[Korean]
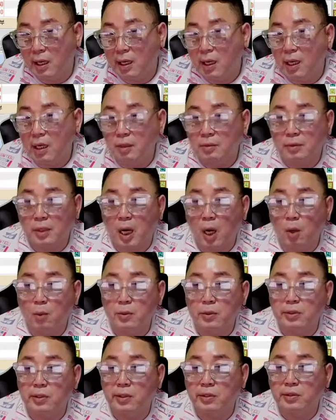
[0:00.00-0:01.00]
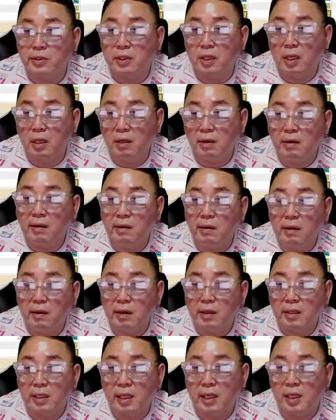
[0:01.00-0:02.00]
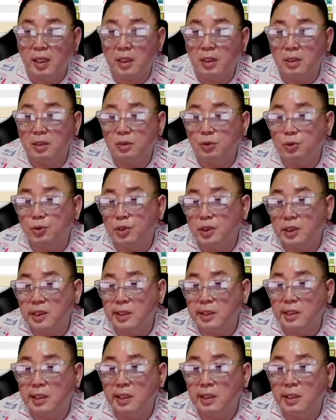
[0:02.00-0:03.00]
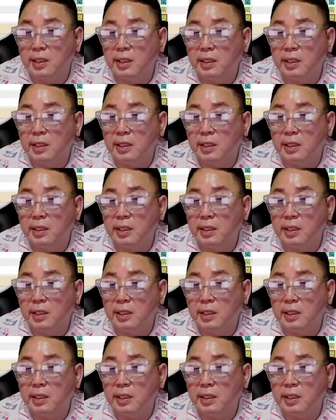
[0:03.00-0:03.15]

그럼 나오면 어떻게 해요? 걔네들 주식을